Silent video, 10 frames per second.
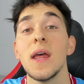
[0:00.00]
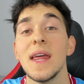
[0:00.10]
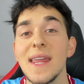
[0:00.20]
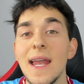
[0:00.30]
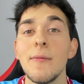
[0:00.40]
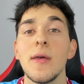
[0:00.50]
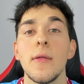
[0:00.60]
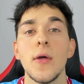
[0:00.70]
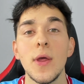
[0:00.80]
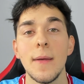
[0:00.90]
y en el
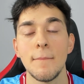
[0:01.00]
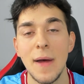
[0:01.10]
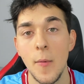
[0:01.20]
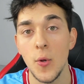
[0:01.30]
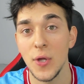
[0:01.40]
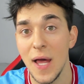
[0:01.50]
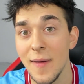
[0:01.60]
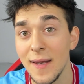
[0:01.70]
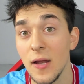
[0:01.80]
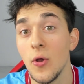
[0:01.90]
vídeo de hoy vamos a
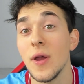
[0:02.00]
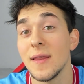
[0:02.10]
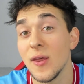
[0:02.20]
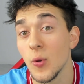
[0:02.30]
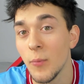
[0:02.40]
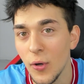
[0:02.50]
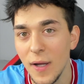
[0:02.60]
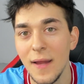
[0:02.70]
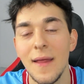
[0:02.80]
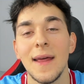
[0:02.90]
ver lo que se
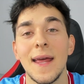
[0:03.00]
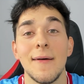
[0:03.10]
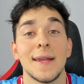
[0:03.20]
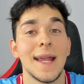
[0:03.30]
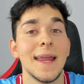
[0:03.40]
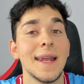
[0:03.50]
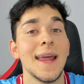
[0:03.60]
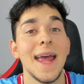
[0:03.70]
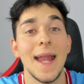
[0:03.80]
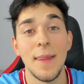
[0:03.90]
supone que va a salir
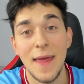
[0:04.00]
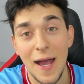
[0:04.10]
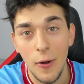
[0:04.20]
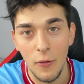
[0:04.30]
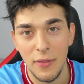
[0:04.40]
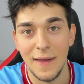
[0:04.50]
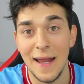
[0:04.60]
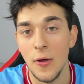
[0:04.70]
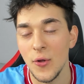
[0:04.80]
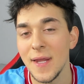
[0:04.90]
el día 11,
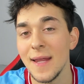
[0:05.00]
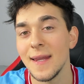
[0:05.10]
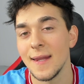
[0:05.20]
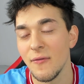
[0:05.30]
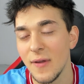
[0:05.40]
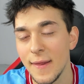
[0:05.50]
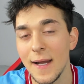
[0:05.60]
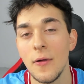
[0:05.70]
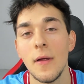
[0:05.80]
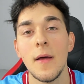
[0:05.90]
las cosas que se han
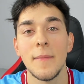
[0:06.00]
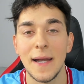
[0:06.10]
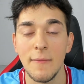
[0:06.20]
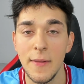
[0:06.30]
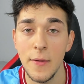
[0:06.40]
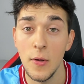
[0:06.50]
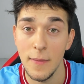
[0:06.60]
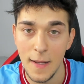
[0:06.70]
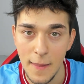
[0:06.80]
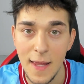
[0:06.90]
filtrado para el vídeo
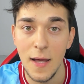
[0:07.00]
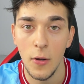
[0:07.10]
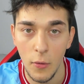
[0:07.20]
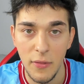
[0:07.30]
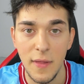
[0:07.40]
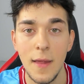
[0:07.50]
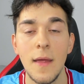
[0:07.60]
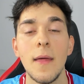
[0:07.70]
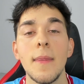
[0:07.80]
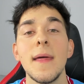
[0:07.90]
del día 11
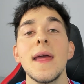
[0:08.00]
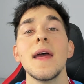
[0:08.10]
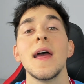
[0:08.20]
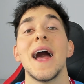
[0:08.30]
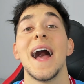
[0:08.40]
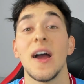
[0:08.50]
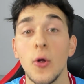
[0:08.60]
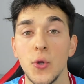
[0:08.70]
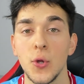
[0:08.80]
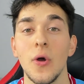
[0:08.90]
de
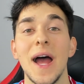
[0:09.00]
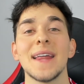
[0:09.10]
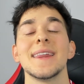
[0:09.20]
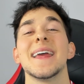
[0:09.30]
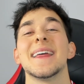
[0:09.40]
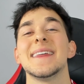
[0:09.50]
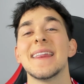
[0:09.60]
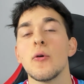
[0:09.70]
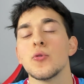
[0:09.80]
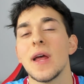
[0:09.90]
agosto. Así que si
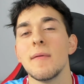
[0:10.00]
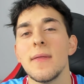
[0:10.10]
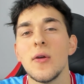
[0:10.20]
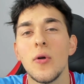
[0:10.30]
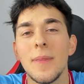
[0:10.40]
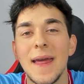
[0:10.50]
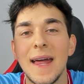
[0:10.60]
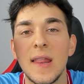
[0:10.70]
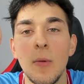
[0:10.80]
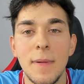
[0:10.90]
te gusta el vídeo,
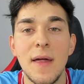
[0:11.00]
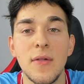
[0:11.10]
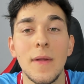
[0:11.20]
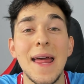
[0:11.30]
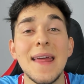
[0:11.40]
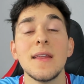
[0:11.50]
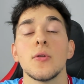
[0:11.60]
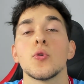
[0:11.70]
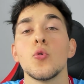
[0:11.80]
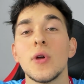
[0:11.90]
déjate un pedazo de like,
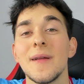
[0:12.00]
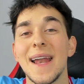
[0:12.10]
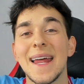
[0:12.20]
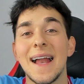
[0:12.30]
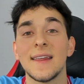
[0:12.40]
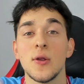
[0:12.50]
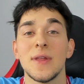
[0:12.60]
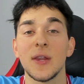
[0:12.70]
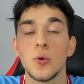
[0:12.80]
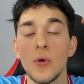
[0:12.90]
suscríbete al canal si no
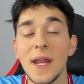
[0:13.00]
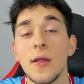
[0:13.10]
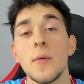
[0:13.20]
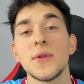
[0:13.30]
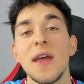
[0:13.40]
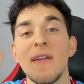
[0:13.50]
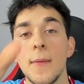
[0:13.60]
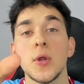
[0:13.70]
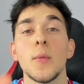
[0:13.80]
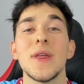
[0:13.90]
estás suscrito, como estáis
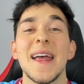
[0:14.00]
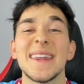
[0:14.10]
viendo somos ya